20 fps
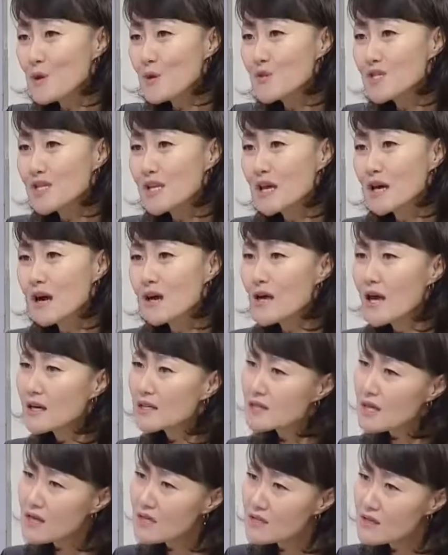요 시기가 얘가
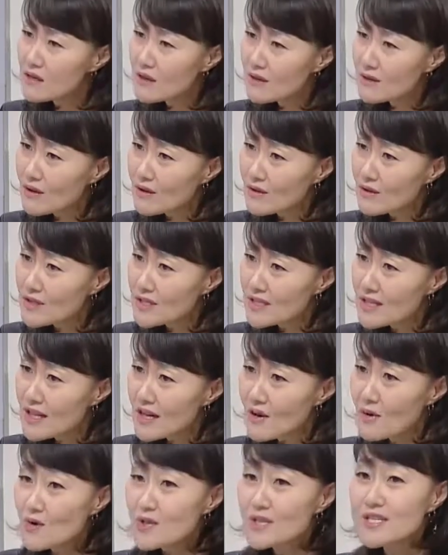사회성이 떨어지나
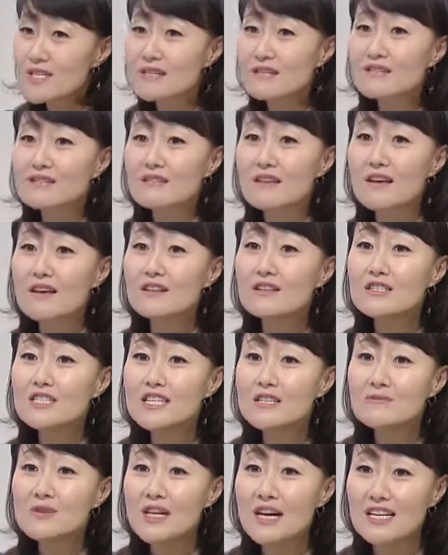혹시 그렇게
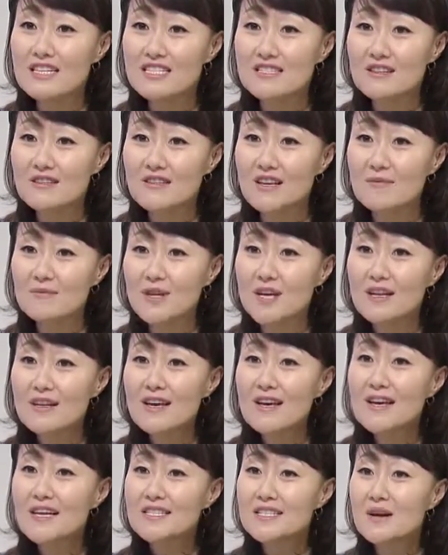의심해 가지셨다면
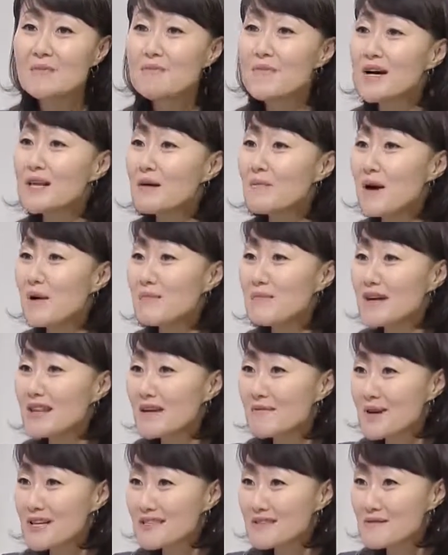천만의 만만의
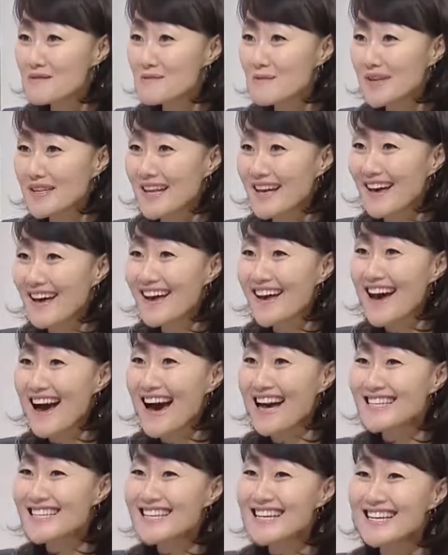말씀입니다.
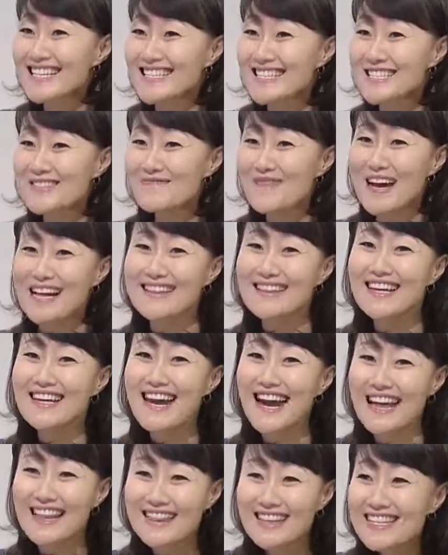아직까지는 발달이
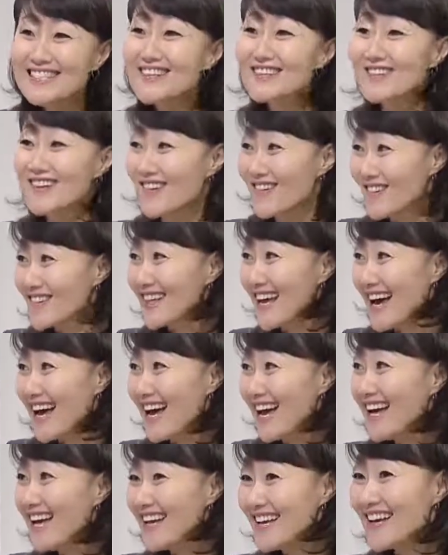안 돼서 그런 거다.
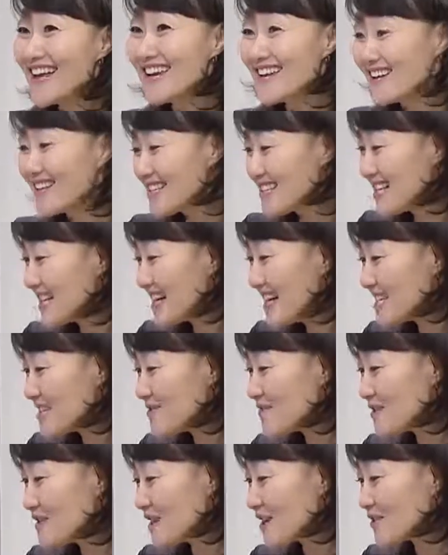네. 이렇게
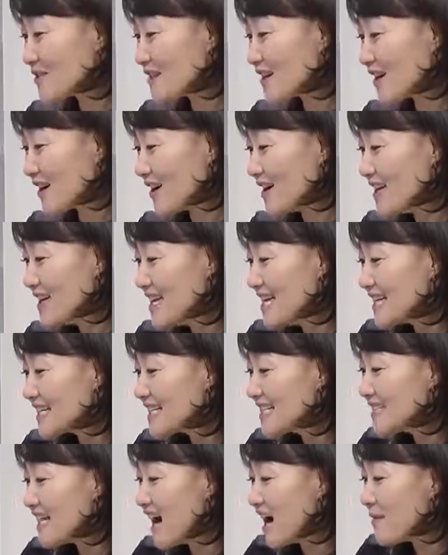생각하시면 되고요.
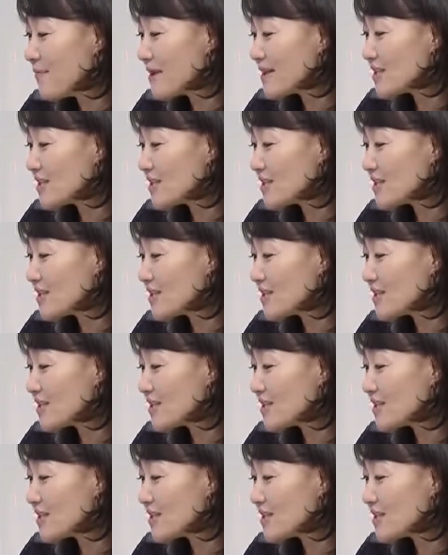그 다음에